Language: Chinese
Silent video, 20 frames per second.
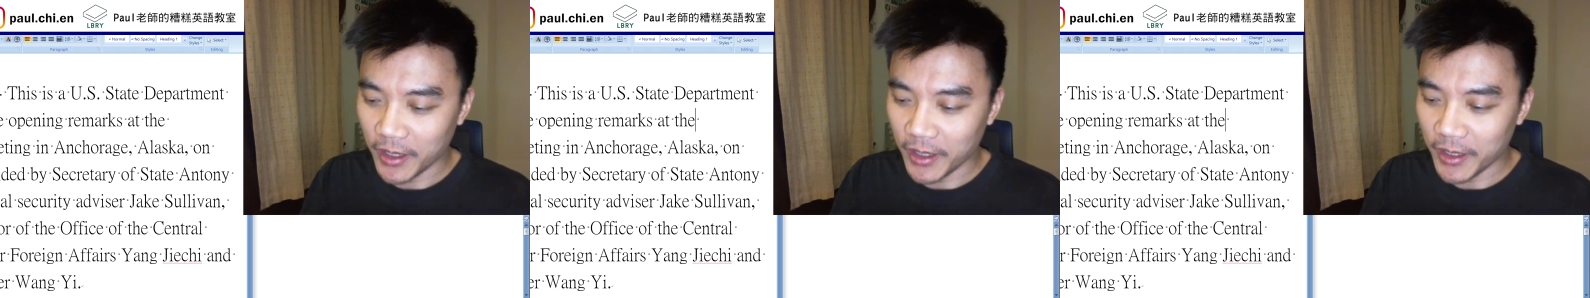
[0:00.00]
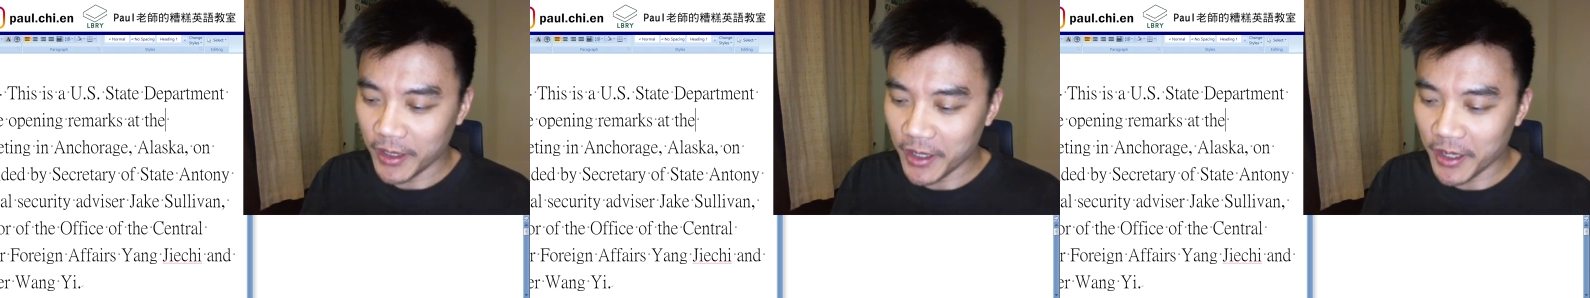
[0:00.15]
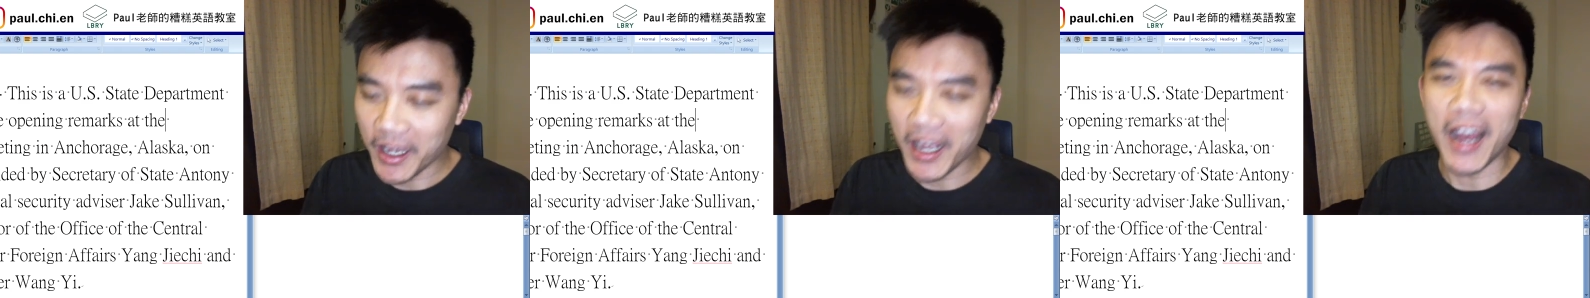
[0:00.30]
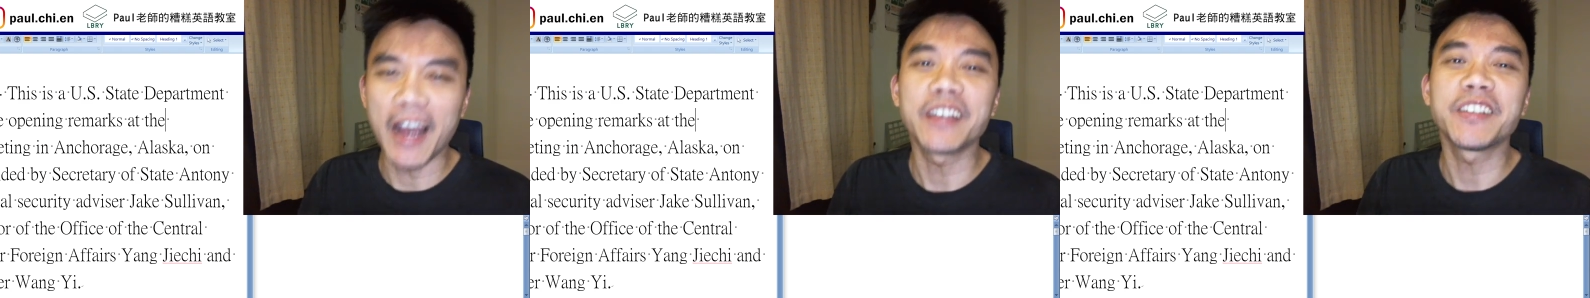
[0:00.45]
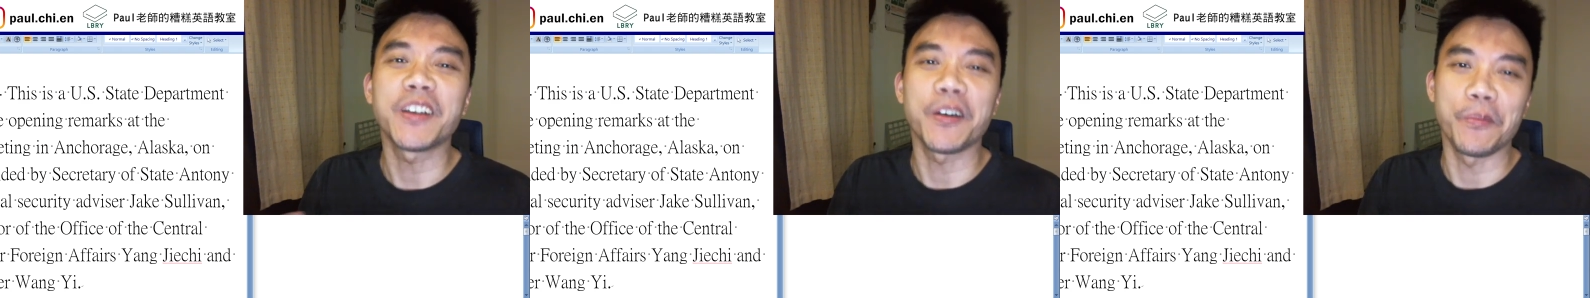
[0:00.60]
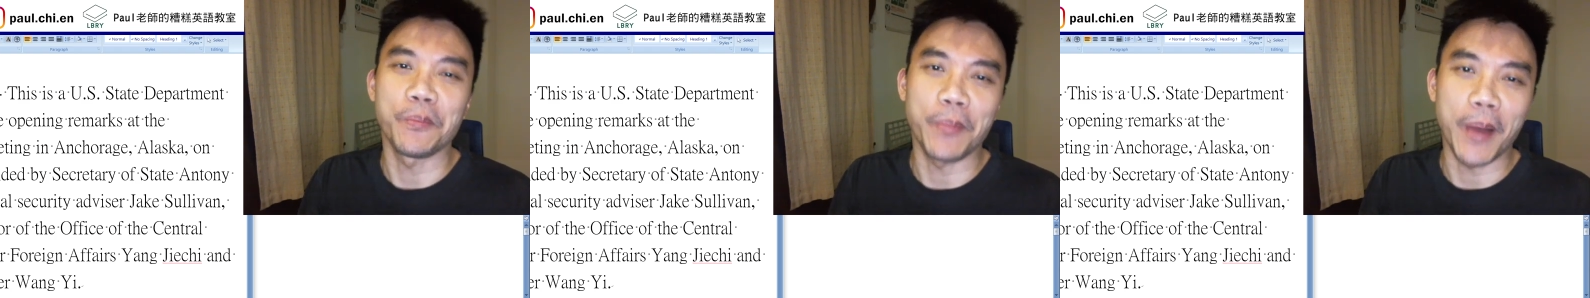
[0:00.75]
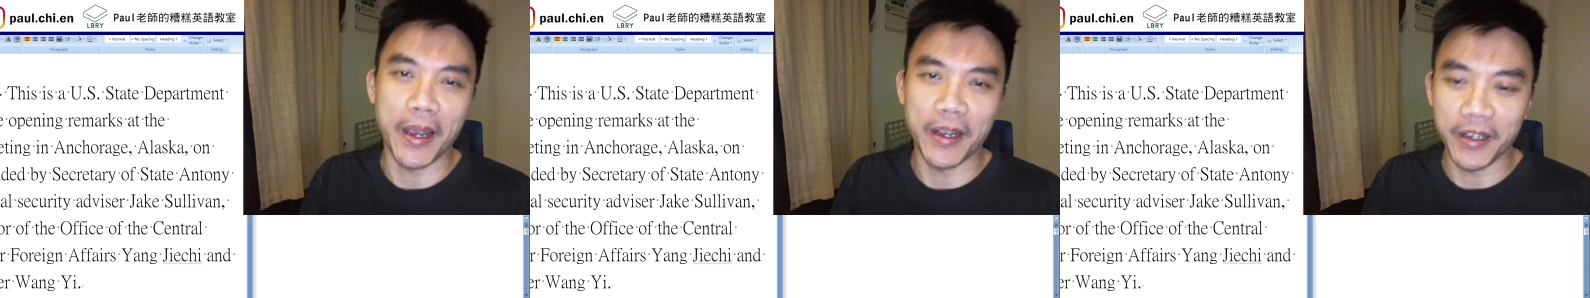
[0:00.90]
一个开
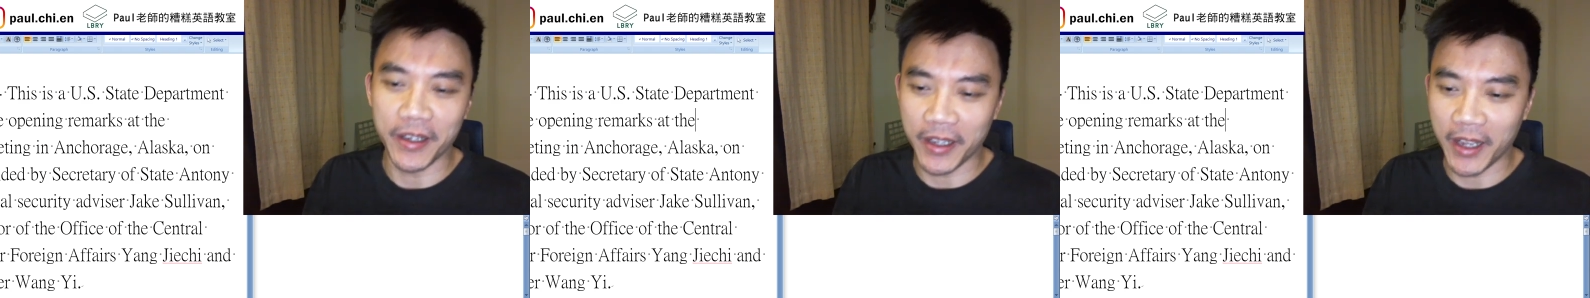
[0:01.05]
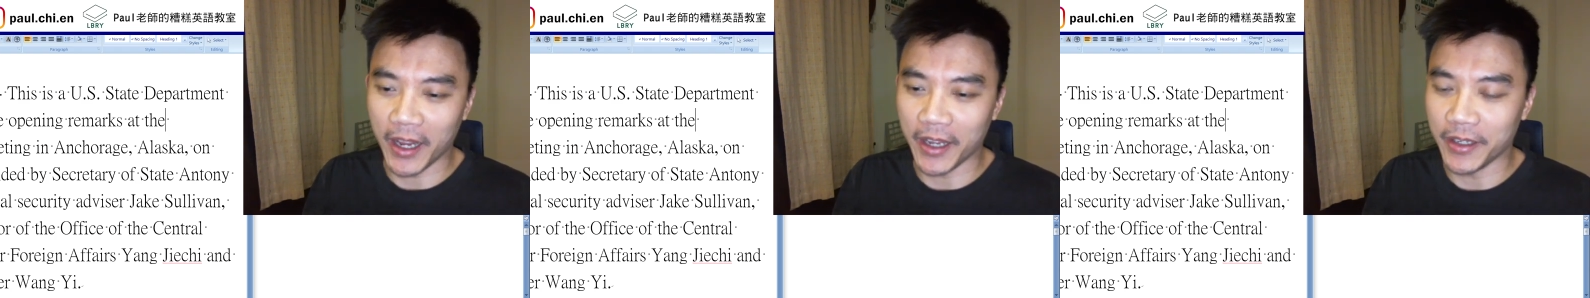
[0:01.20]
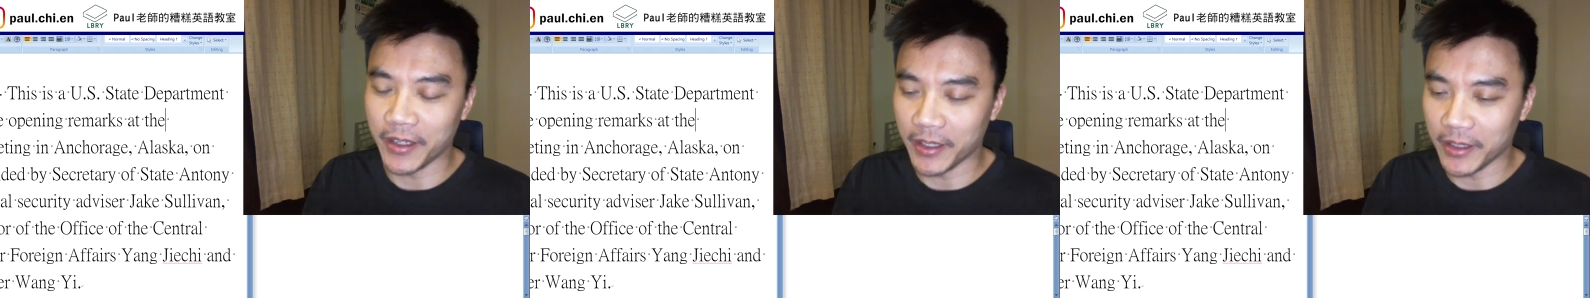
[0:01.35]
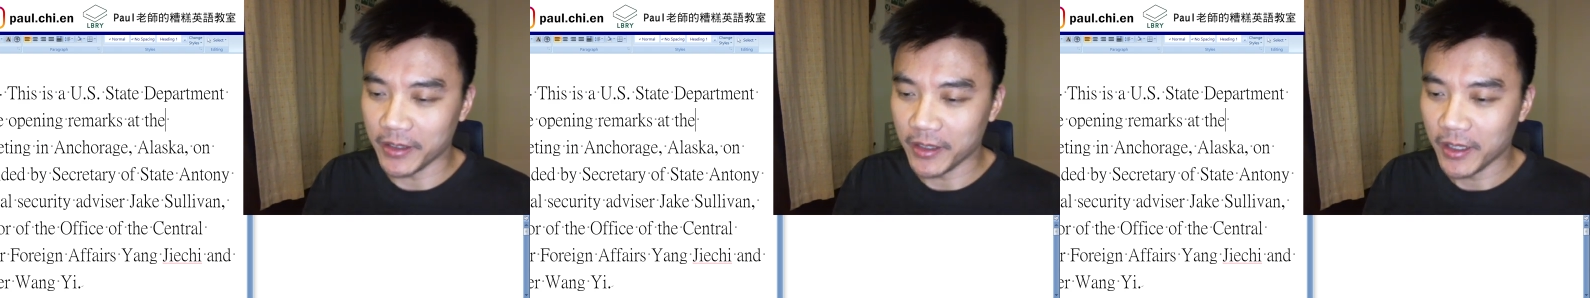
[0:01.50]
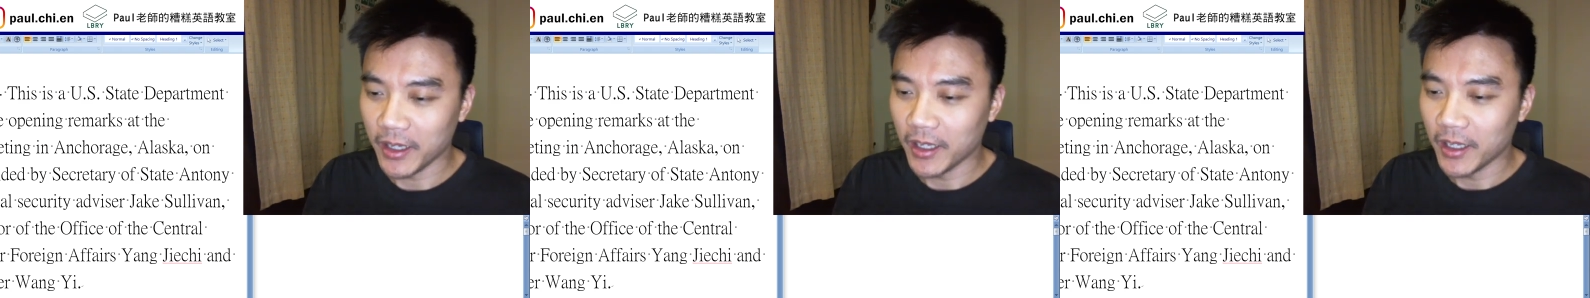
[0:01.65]
场白的概念。